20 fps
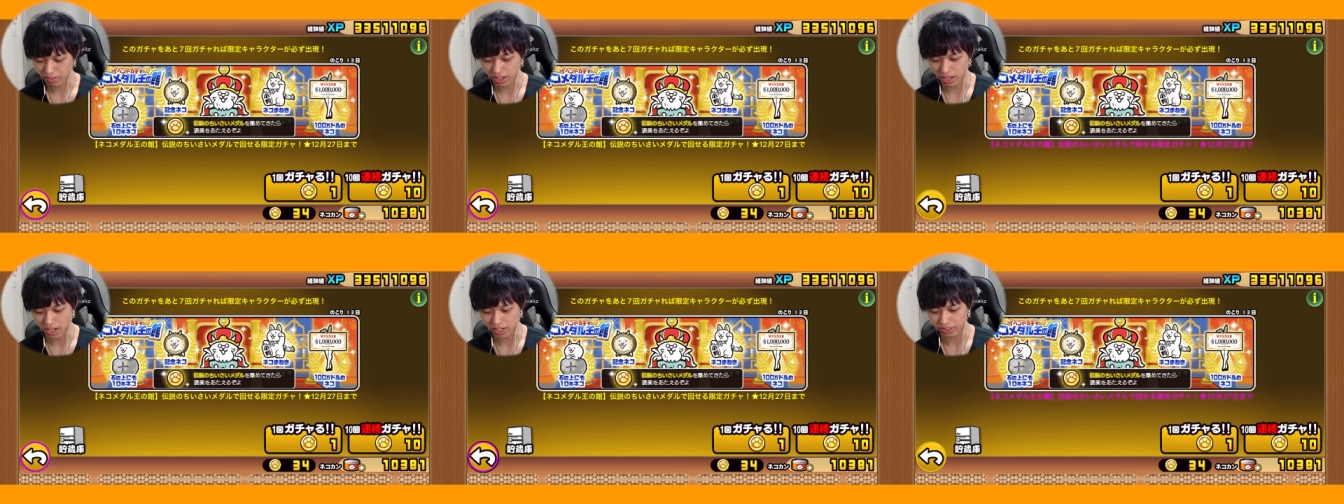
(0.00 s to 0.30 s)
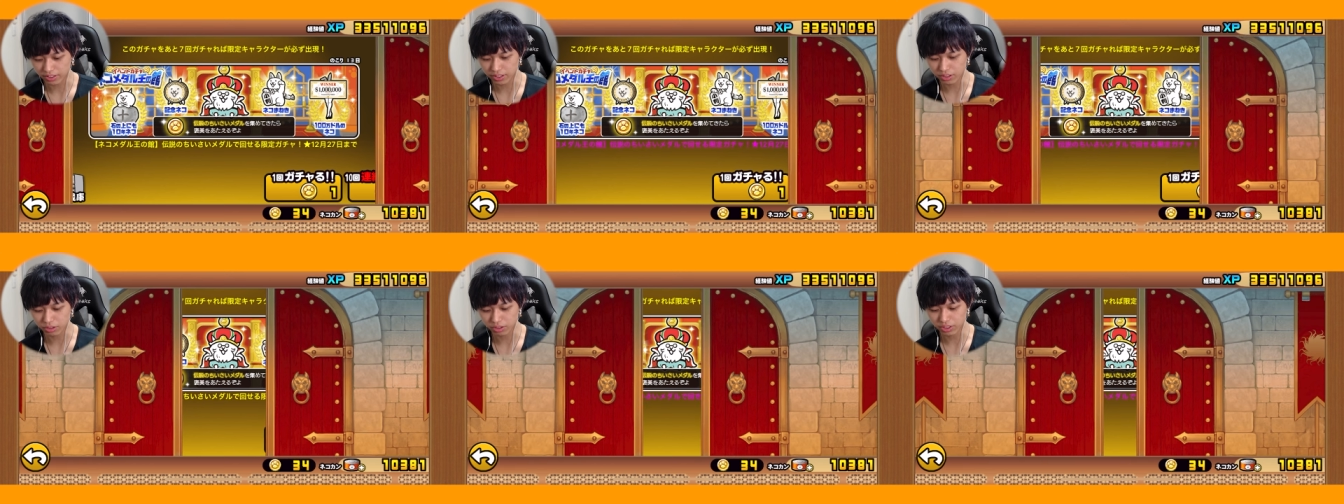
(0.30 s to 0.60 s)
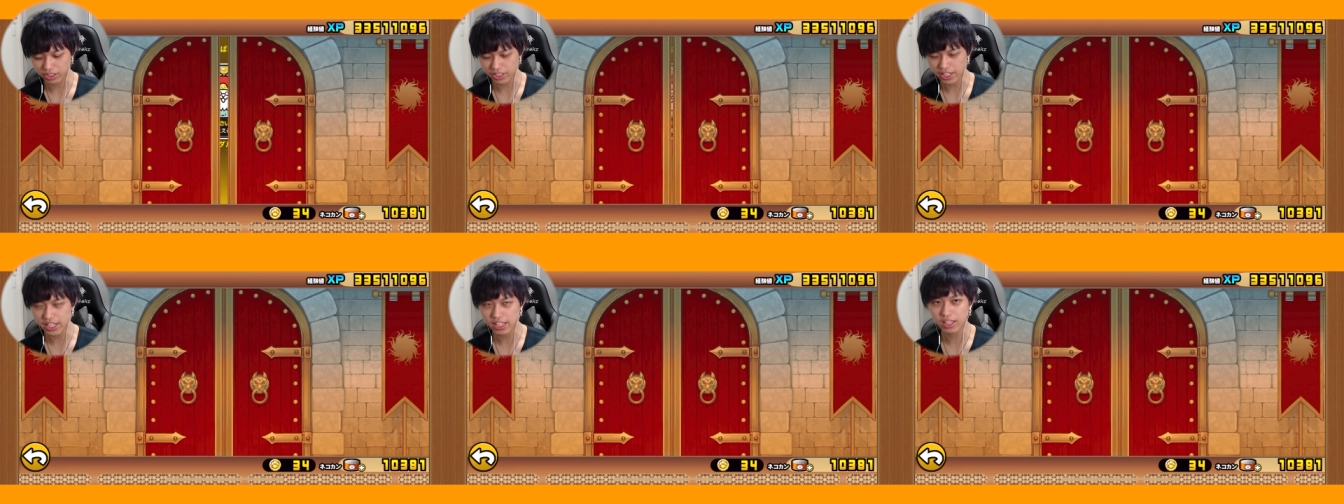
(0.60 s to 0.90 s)
あるでこ
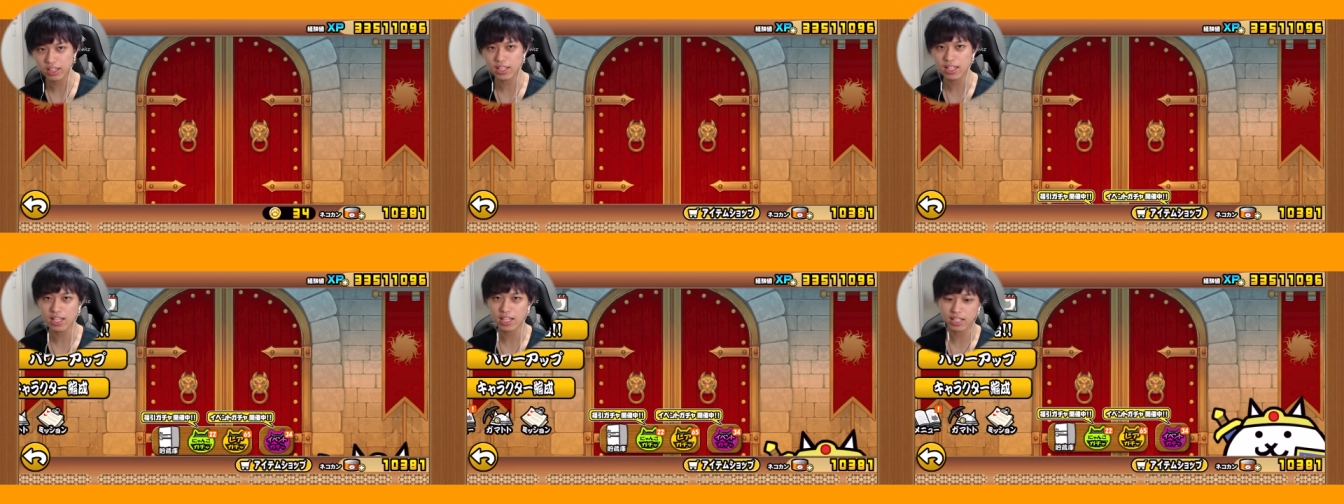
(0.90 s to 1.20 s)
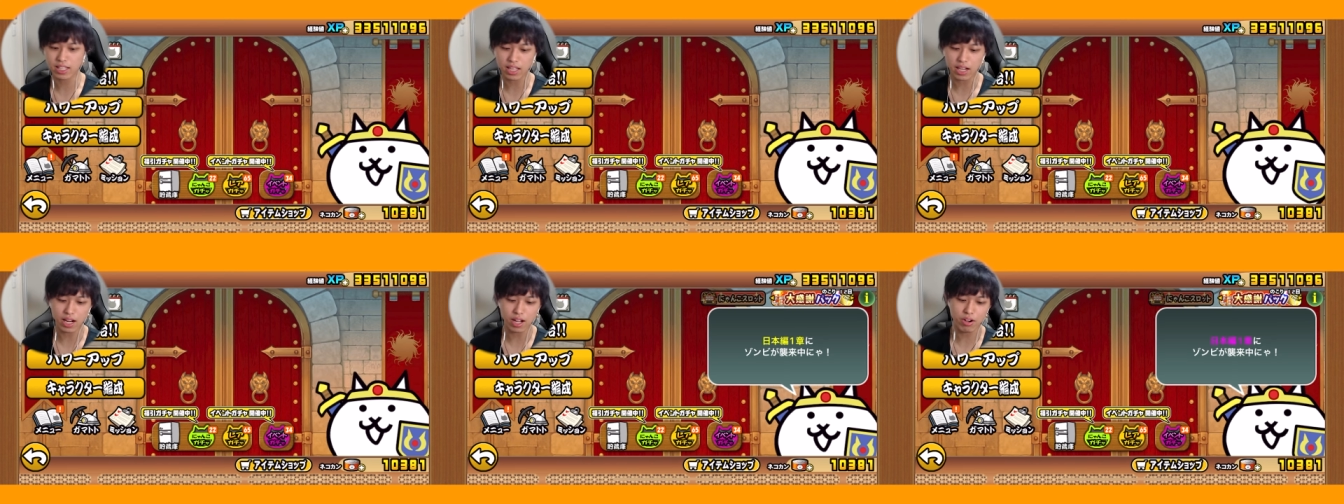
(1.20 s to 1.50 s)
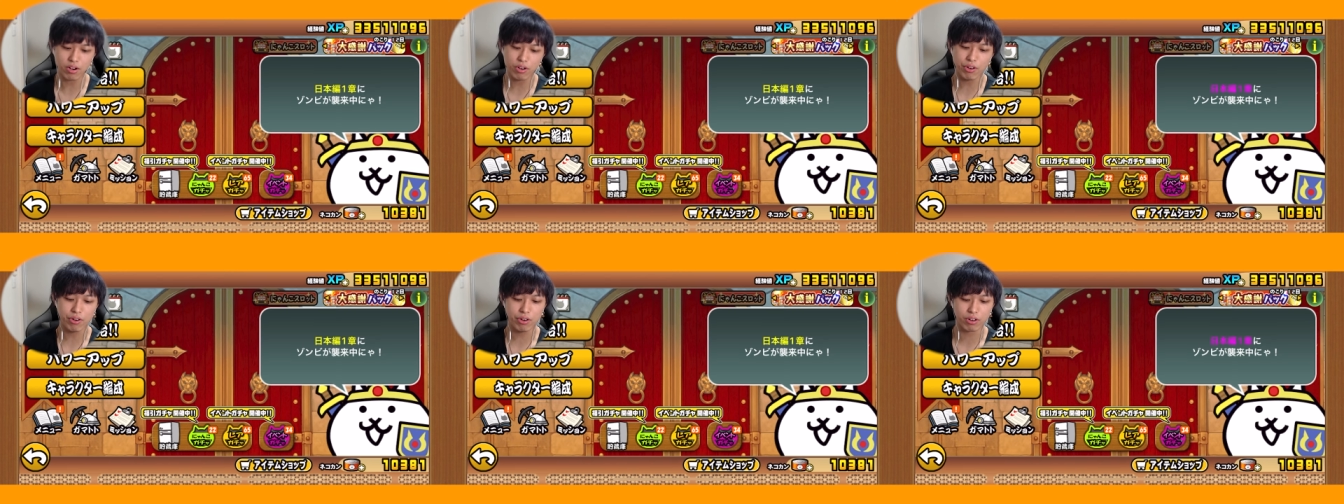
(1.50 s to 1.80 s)
の限定
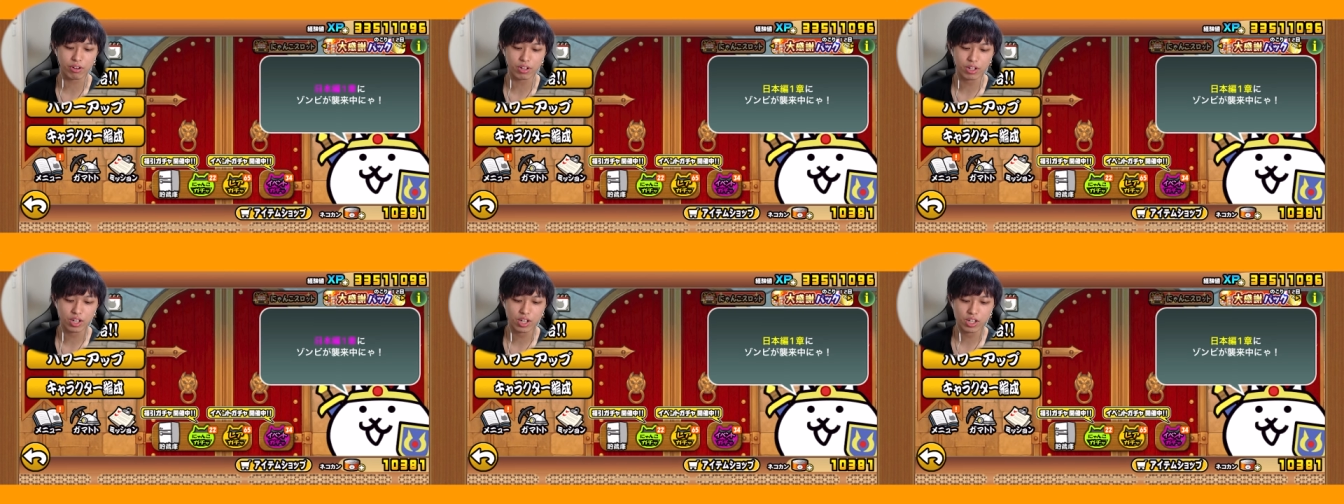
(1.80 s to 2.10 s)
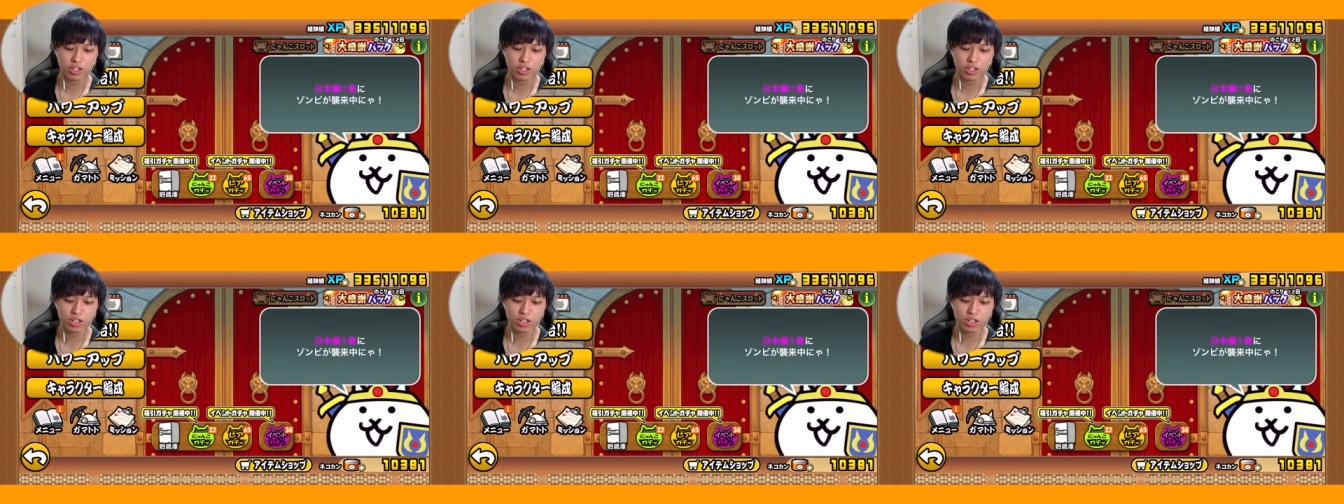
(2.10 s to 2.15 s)
キャラを